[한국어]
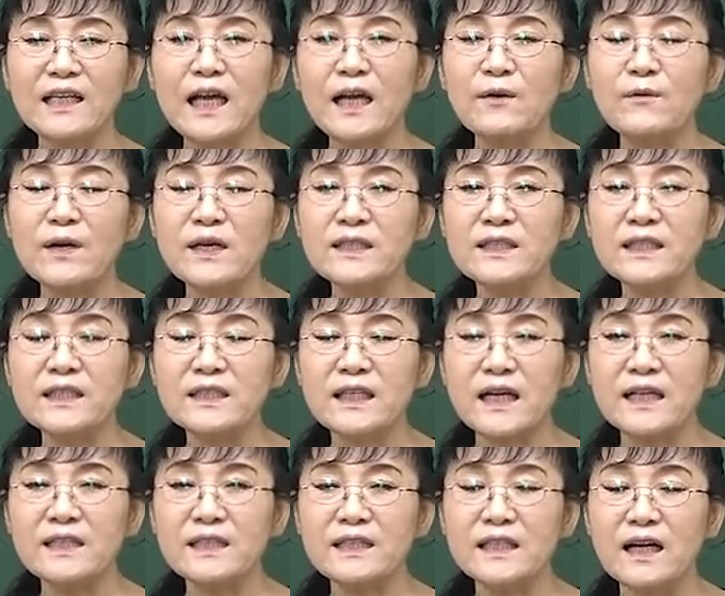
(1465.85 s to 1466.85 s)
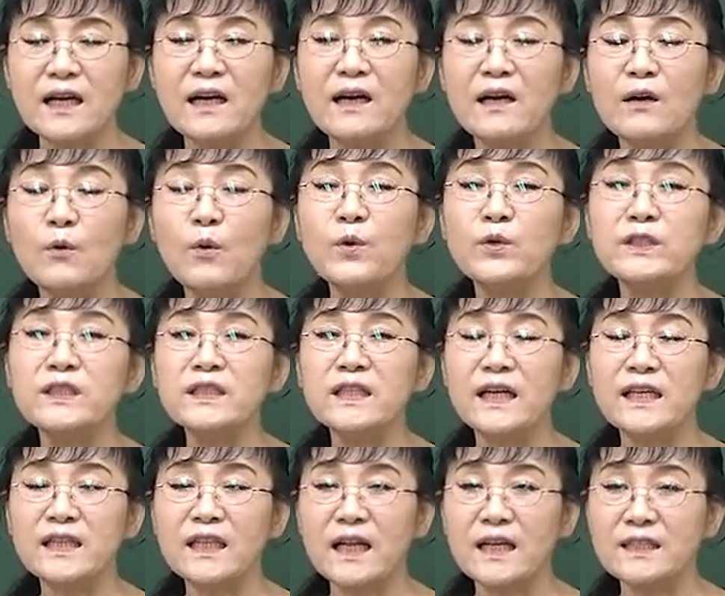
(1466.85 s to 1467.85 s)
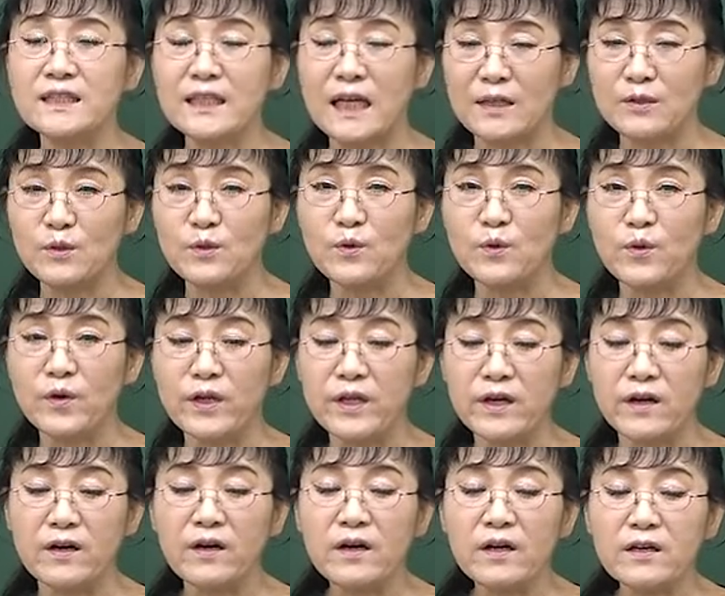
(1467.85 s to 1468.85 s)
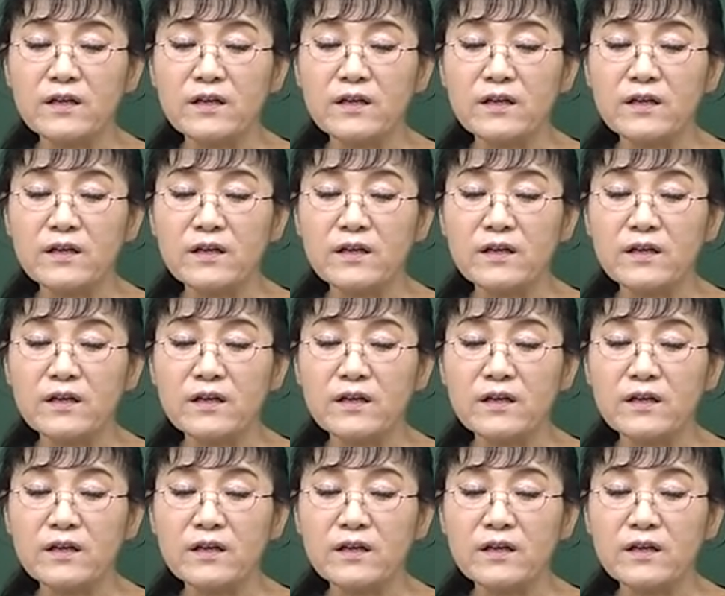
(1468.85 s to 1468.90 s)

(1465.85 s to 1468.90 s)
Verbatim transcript: 객관식 사지냐, 오지냐에 따라서 나누는 거예요.